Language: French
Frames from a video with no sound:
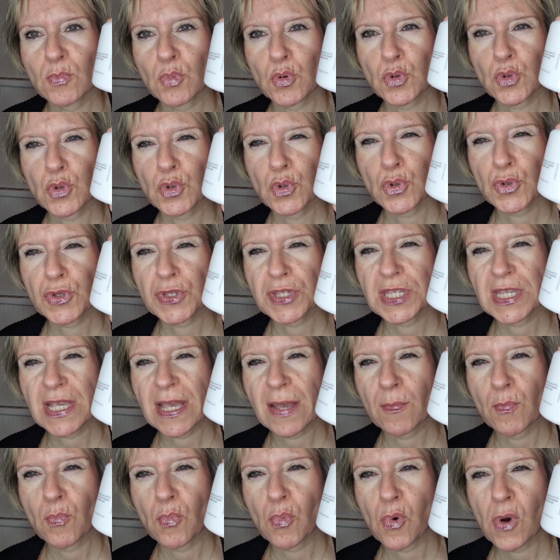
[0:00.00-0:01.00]
mon
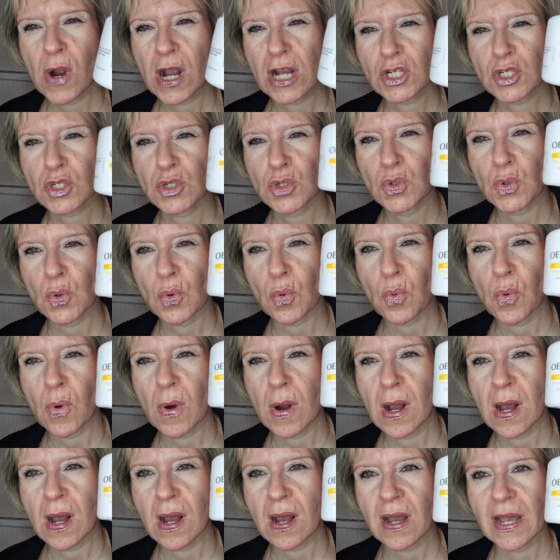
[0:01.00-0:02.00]
deuxième mois, je
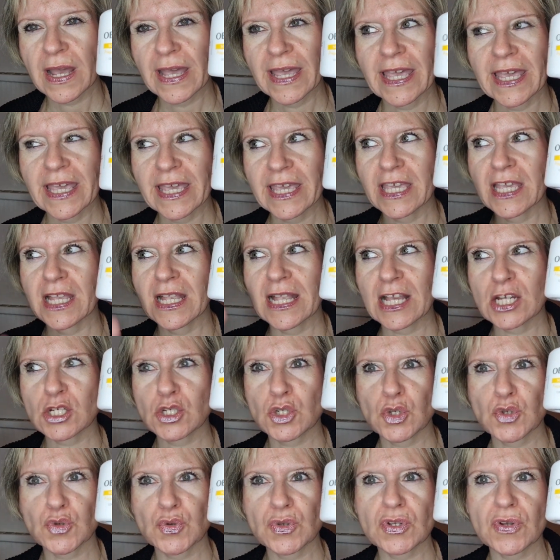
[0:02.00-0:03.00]
crois. Et là,
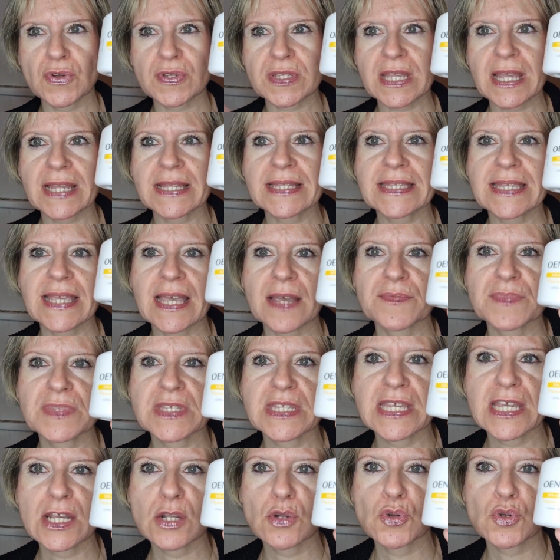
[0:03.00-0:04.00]
je suis en train de
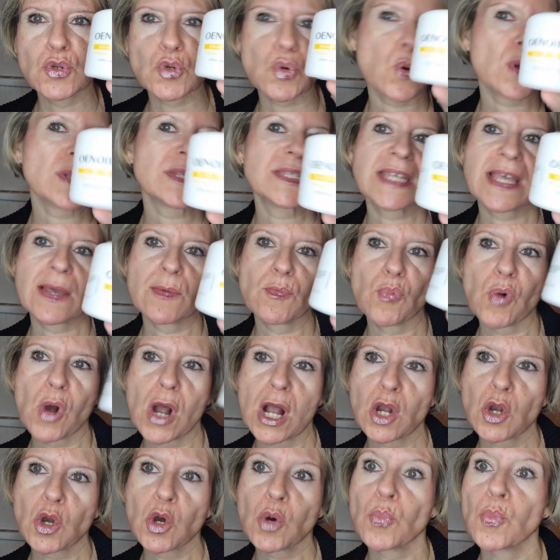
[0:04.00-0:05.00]
terminer le troisième
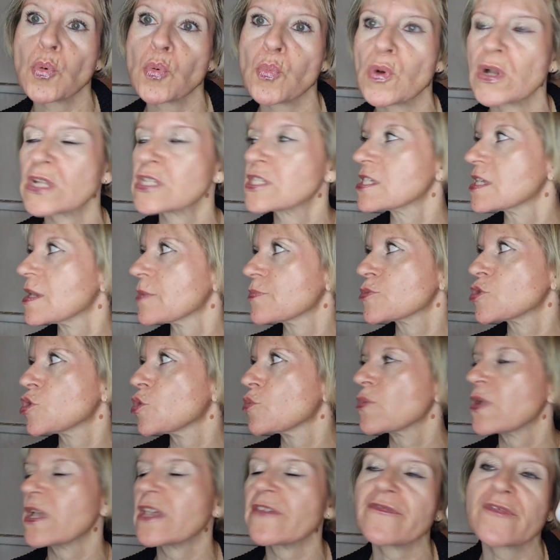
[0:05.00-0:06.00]
mois. Comme au mois de
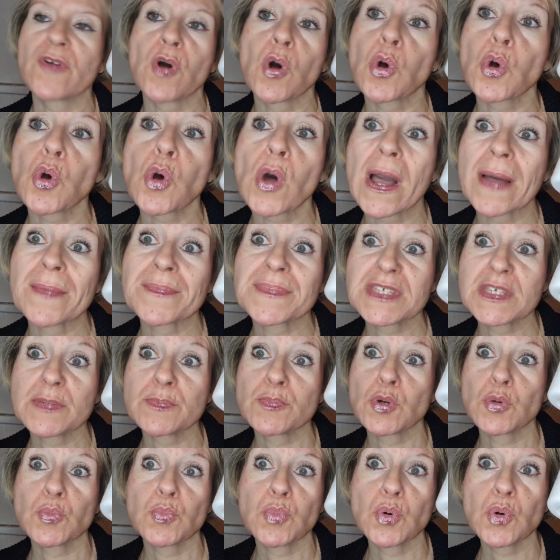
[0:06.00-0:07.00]
septembre, là, il fait encore un petit
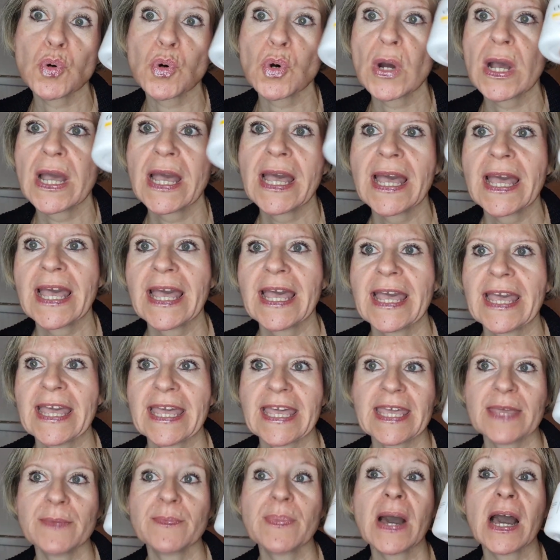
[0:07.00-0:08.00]
peu beau.
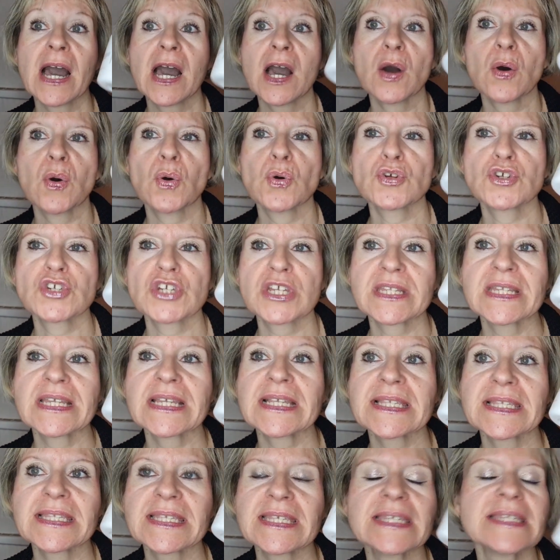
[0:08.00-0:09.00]
Et eh ben, j'ai
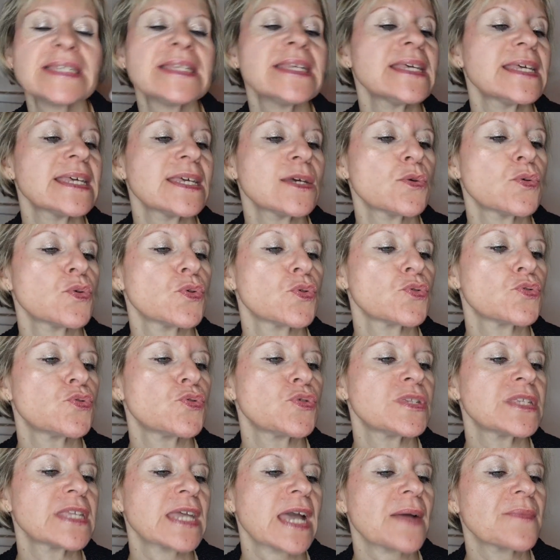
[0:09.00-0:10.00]
décidé
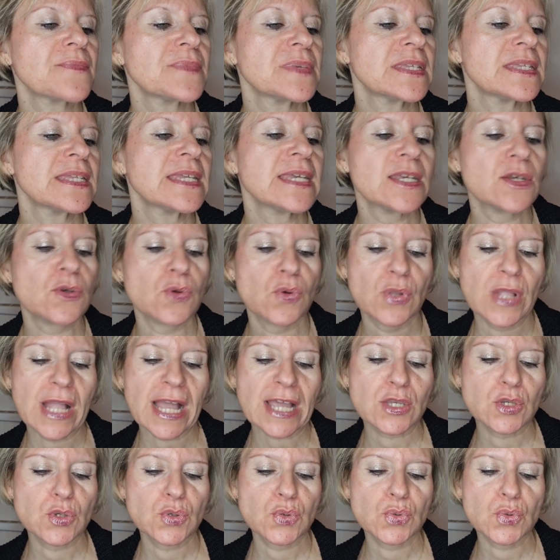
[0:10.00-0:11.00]
de terminer
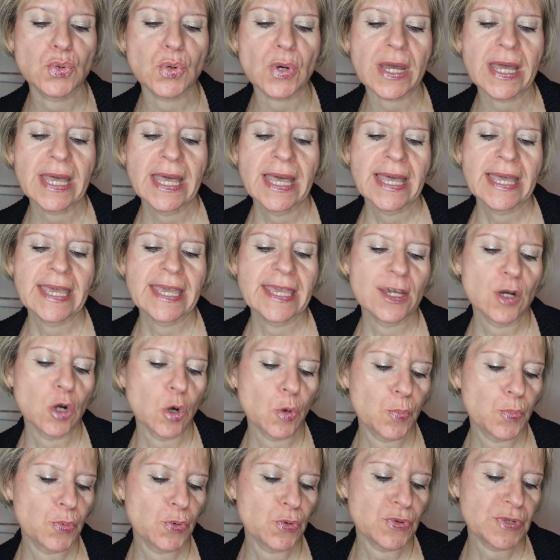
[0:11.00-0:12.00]
la cure. Et
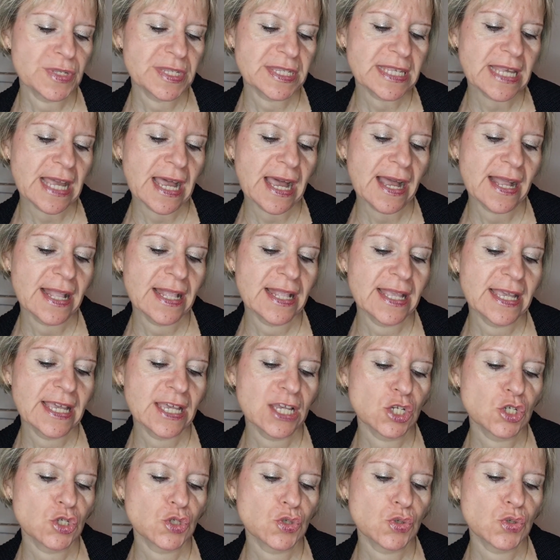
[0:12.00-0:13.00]
en plus, ça
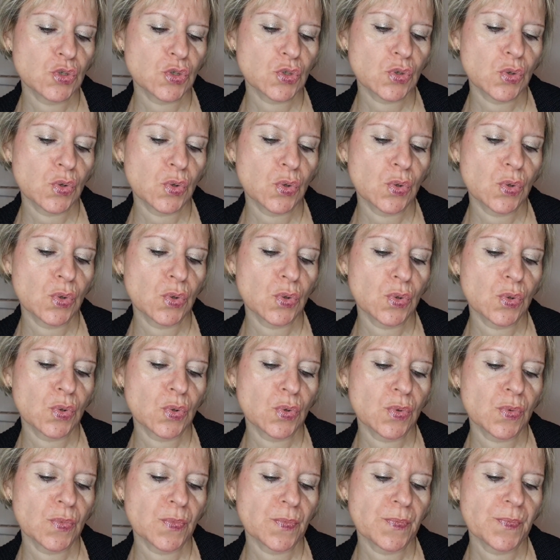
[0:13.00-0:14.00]
allait
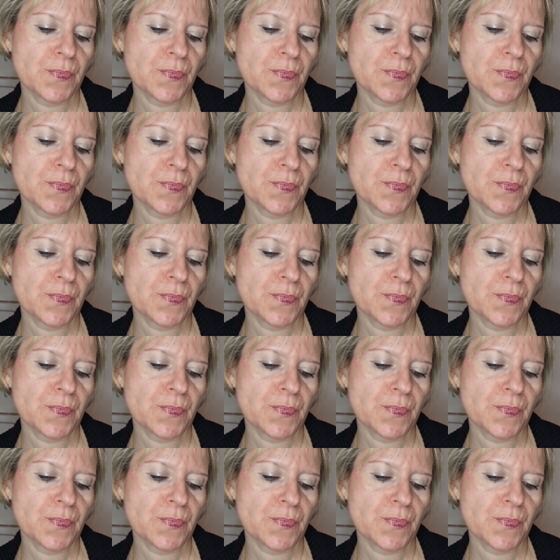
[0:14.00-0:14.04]
jusqu'au